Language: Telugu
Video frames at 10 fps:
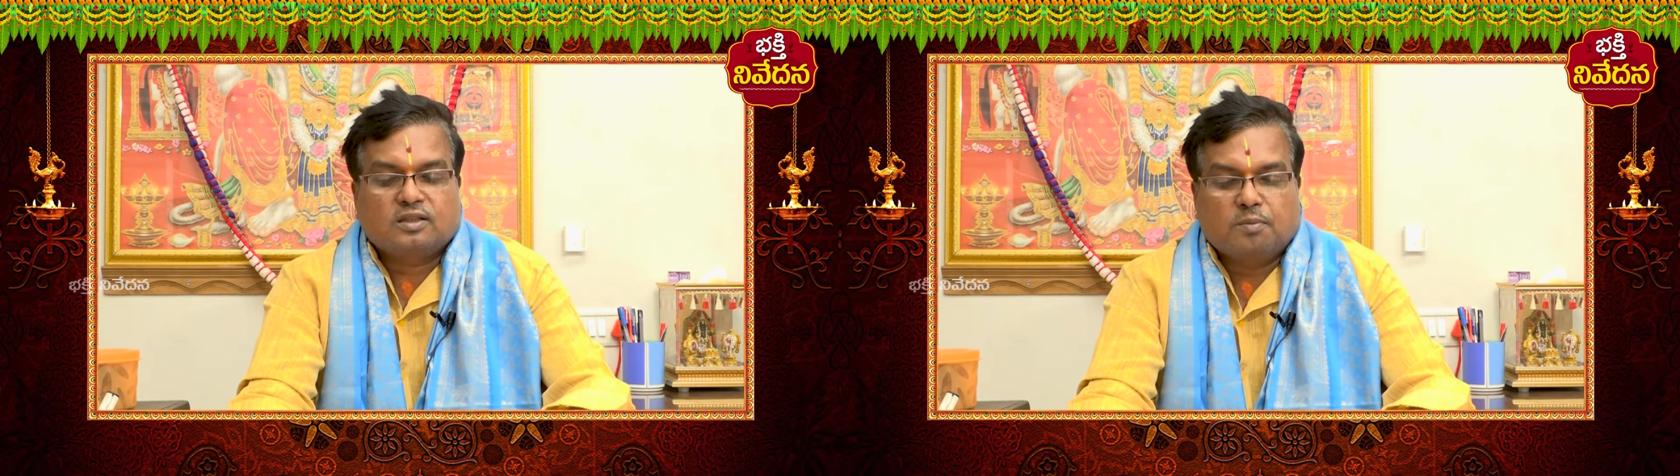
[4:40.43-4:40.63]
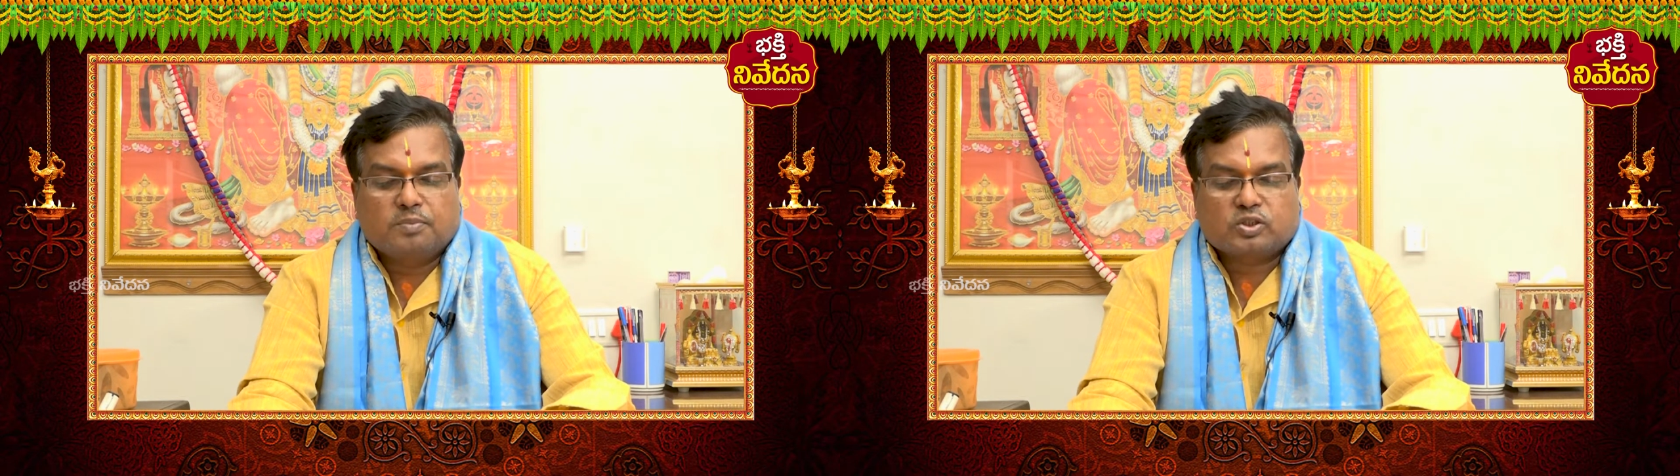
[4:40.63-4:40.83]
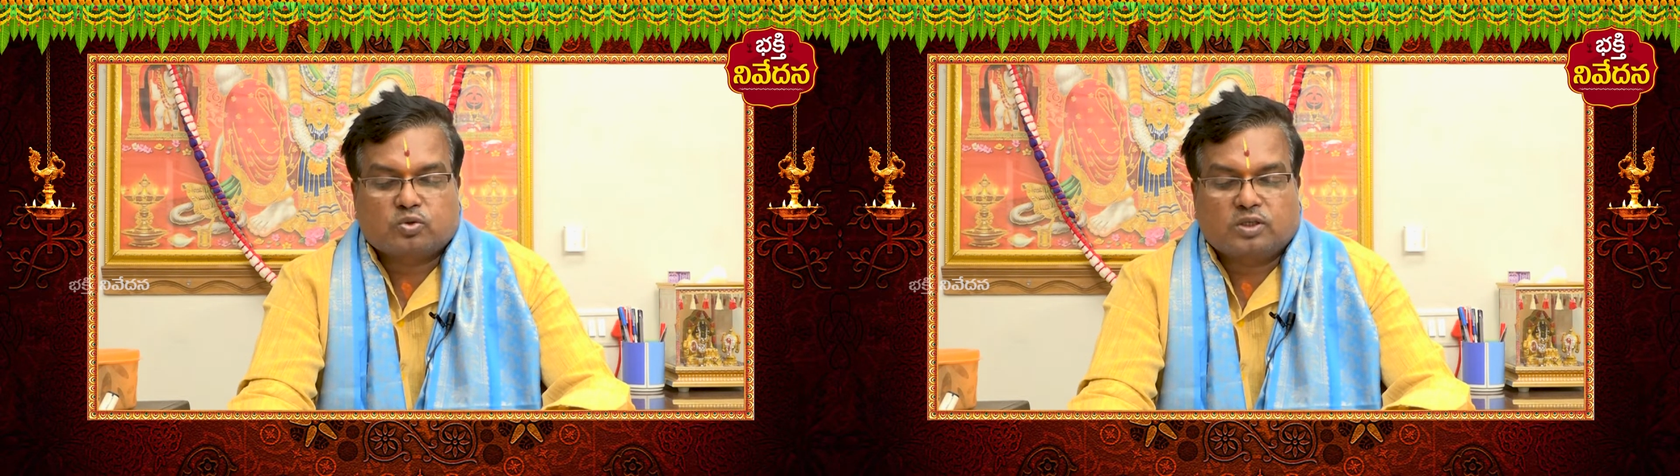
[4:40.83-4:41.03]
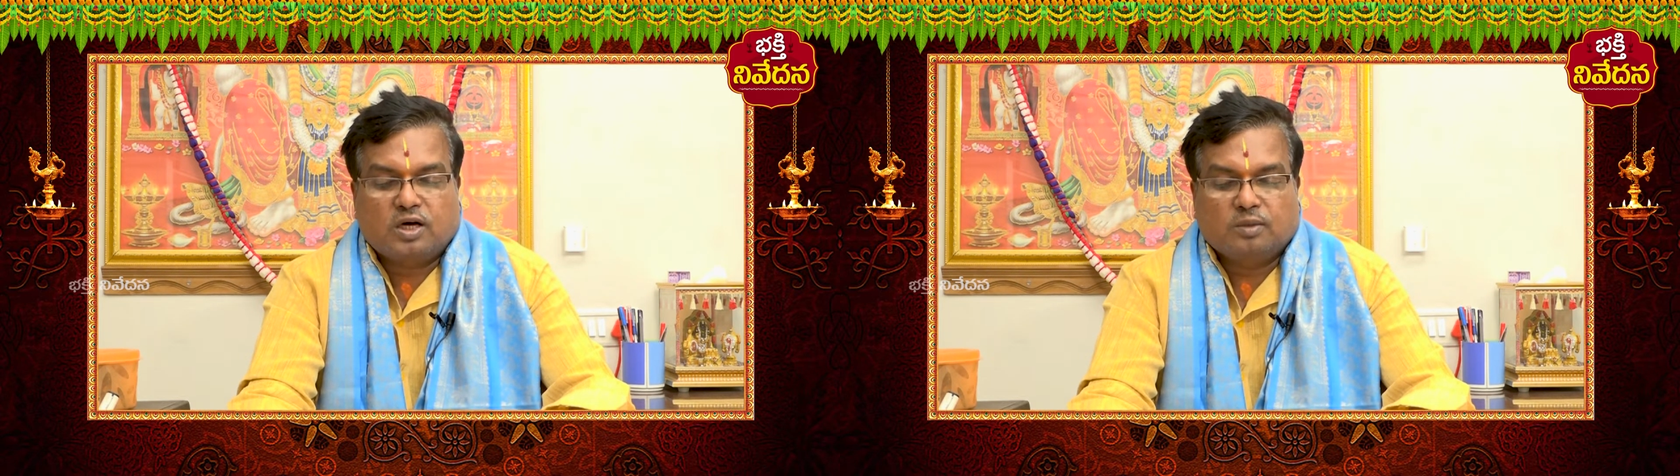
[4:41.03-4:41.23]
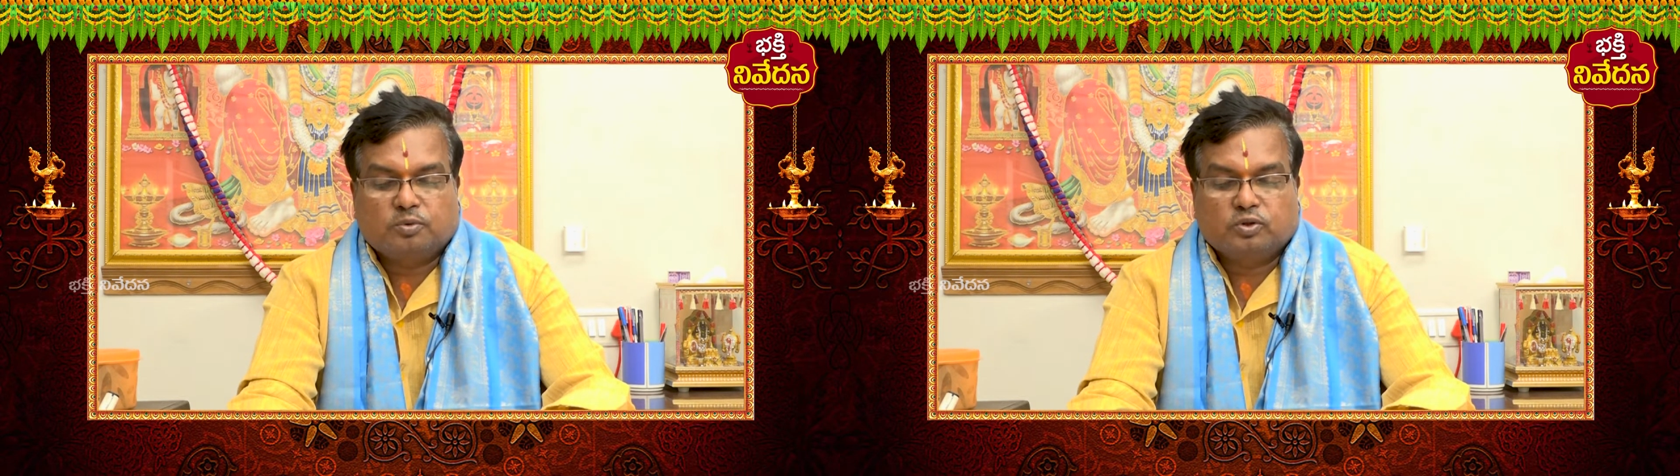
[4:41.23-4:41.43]
దాంపత్య
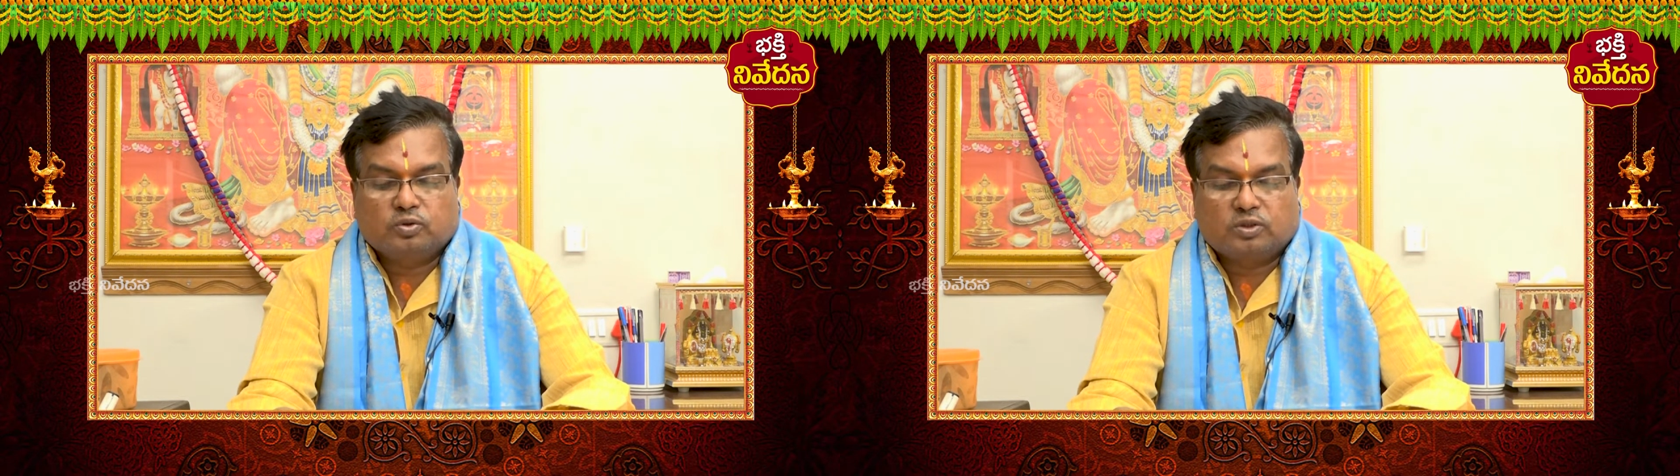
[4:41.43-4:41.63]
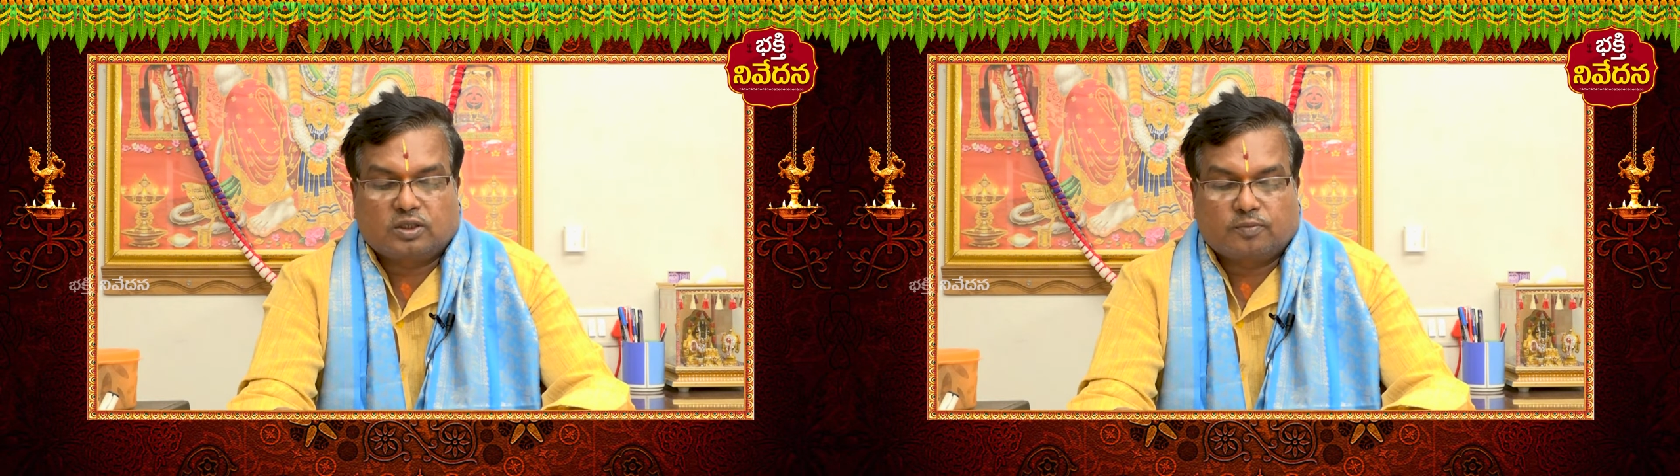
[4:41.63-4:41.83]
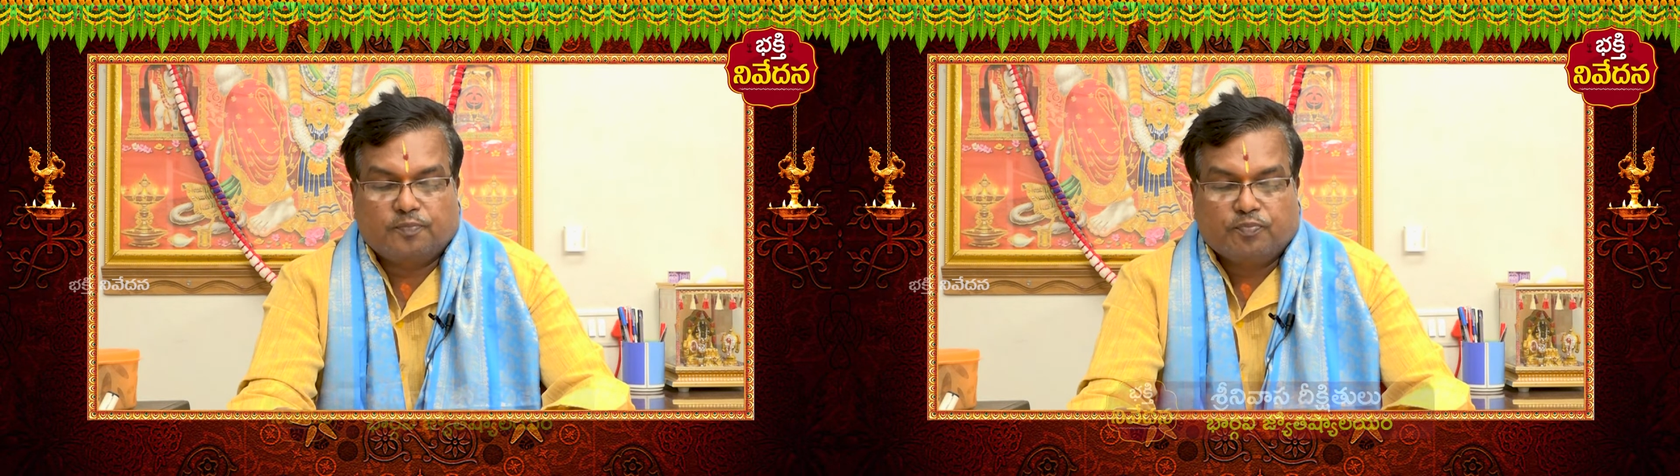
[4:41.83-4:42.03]
సుఖాన్ని పొందుతుంటారు